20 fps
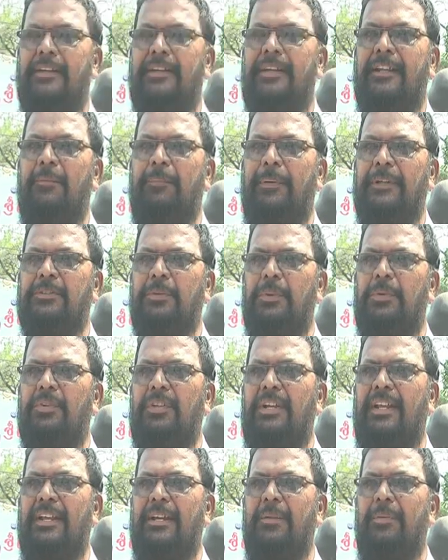నేను పంతొమ్మిది
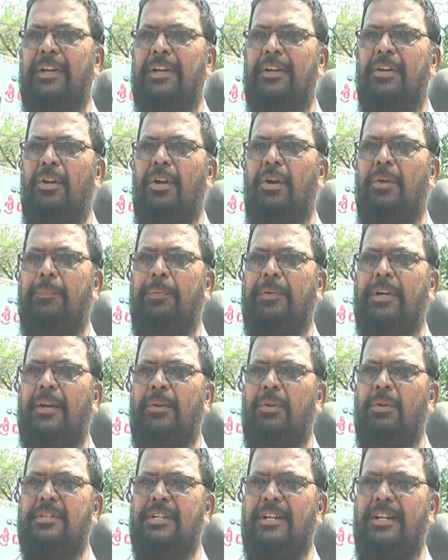వందల ఎనభై రెండులో
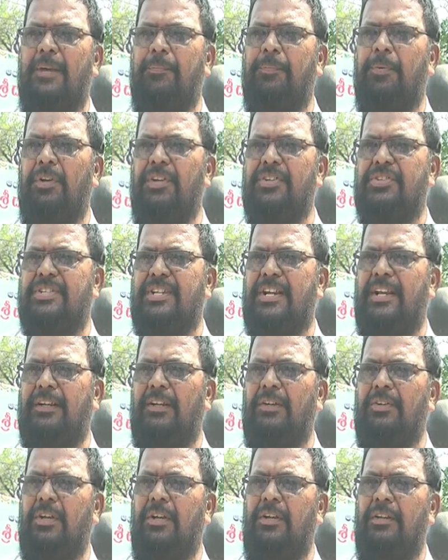కర్నూలు జిల్లా పోలీస్
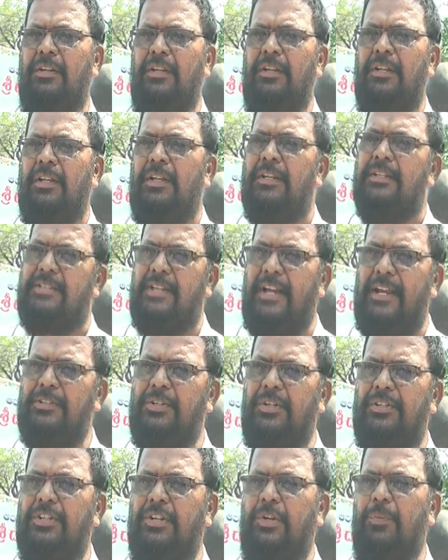శాఖలో సాయుధ
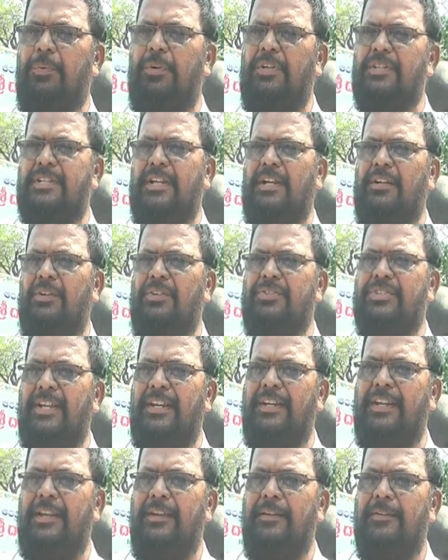రిజర్వ్ పోలీస్ శాఖలో
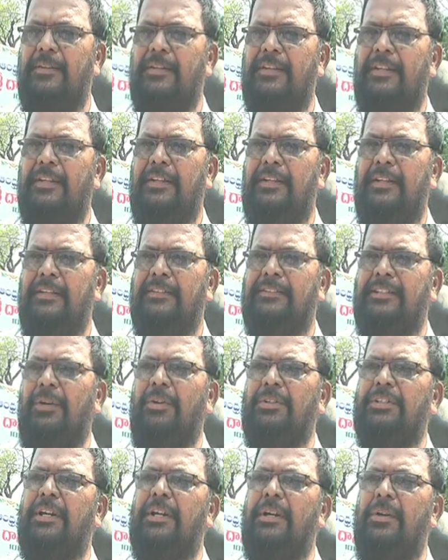చేరి
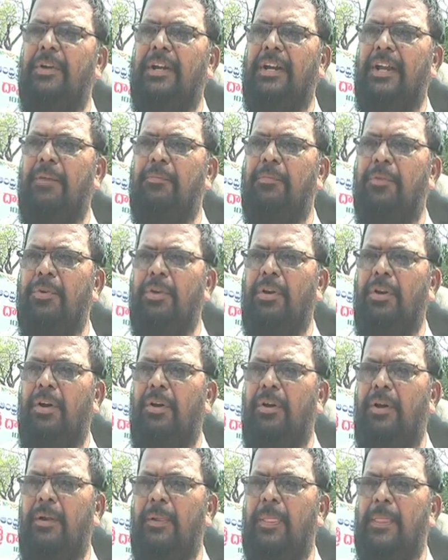తర్వాత రెండు వేల మూడులో
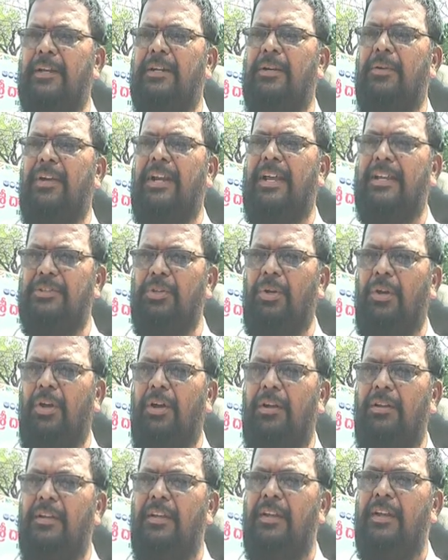రెండు వేల ఐదులో
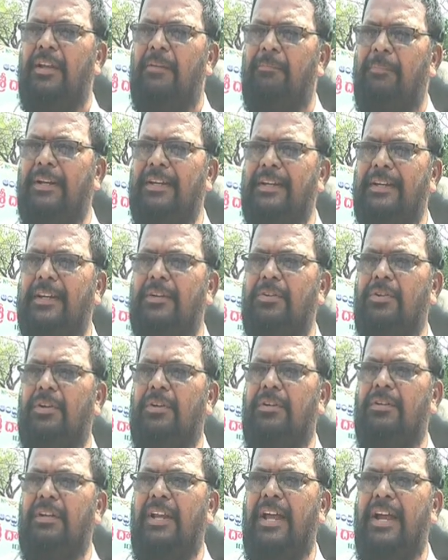మళ్ళీ నేను
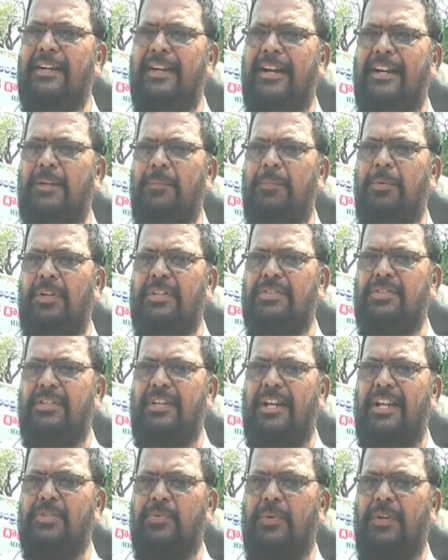లా అండ్ ఆర్డర్ పోలీసుకు
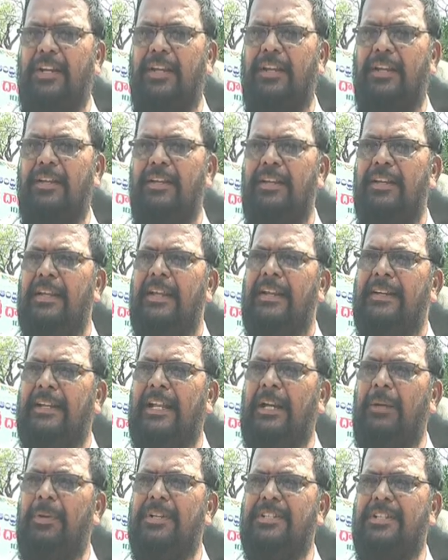ట్రాన్స్ఫర్ అయ్యి
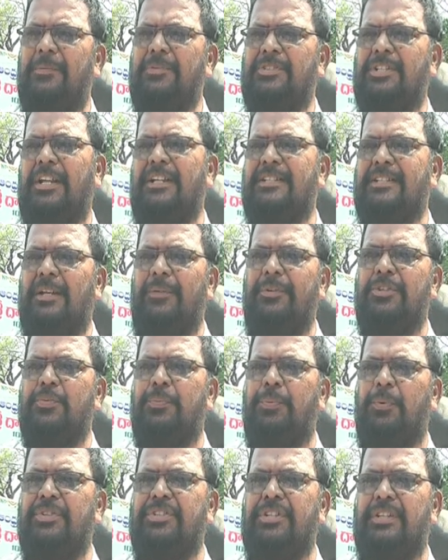నలభై సంవత్సరాల సర్వీస్
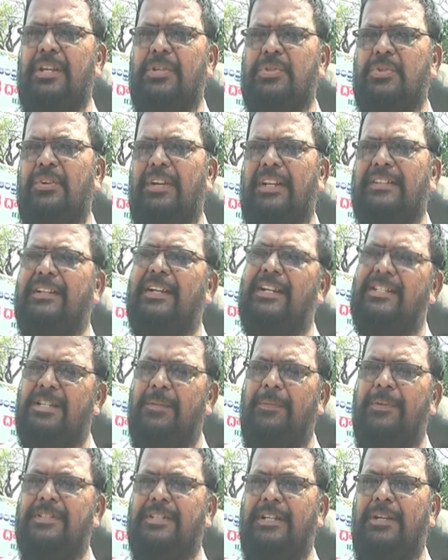పూర్తి చేసుకుని అతి
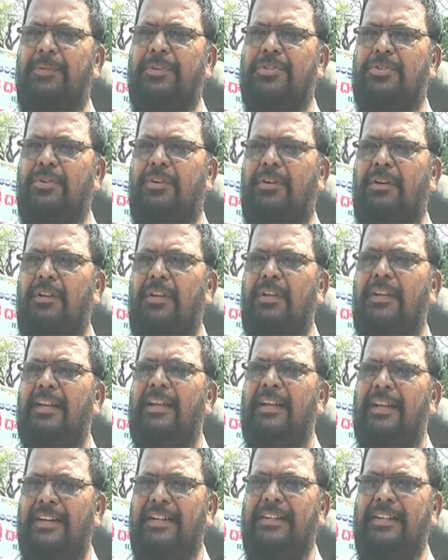కష్టమైన సర్వీసు
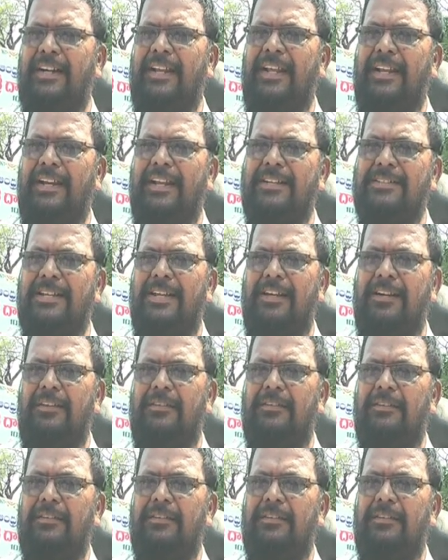రిటైర్డ్ అయినాను సార్